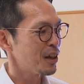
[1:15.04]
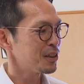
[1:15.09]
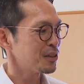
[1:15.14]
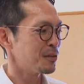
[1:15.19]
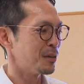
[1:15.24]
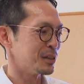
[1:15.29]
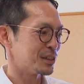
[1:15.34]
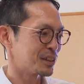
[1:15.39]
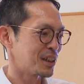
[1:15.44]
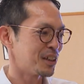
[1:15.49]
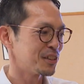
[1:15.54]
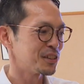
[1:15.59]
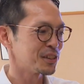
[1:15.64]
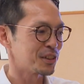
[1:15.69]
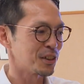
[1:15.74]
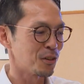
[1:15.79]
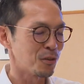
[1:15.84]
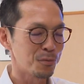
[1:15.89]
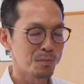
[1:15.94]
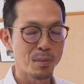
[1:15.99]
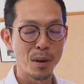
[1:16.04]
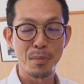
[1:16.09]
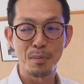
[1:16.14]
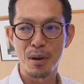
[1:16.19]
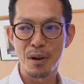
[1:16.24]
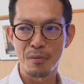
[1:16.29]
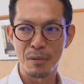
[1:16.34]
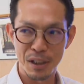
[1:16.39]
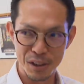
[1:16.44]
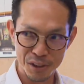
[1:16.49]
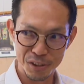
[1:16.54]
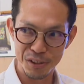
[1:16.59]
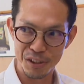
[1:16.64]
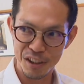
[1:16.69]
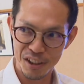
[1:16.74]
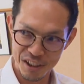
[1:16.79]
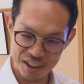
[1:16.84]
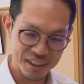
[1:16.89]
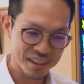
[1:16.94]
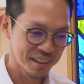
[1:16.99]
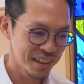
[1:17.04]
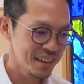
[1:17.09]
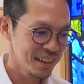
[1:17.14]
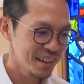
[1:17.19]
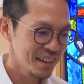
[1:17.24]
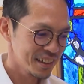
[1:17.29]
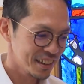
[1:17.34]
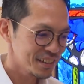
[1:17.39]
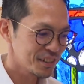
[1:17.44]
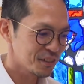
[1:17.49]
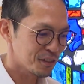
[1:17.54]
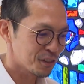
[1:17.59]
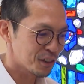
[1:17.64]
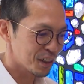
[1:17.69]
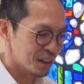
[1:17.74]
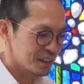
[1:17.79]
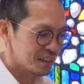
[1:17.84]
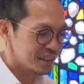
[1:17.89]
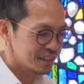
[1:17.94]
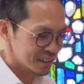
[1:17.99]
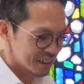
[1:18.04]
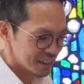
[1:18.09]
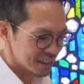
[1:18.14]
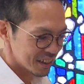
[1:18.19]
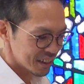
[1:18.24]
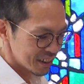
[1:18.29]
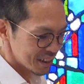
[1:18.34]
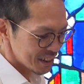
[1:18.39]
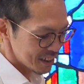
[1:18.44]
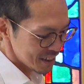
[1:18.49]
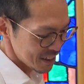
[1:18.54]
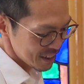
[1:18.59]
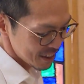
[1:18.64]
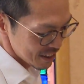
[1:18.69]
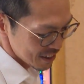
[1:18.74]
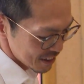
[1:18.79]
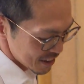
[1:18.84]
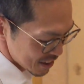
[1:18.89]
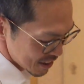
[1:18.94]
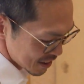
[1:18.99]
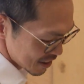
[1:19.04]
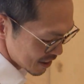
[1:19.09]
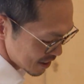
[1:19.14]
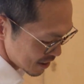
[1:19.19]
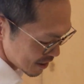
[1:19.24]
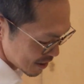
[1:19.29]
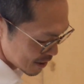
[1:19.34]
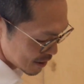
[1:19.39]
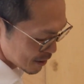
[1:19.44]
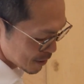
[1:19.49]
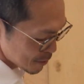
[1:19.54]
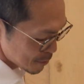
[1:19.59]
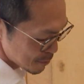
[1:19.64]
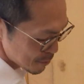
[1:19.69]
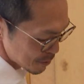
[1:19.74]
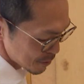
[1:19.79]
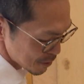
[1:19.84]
あとは使うとしたらペーパーウェイトとかそこら辺ですかね。食べら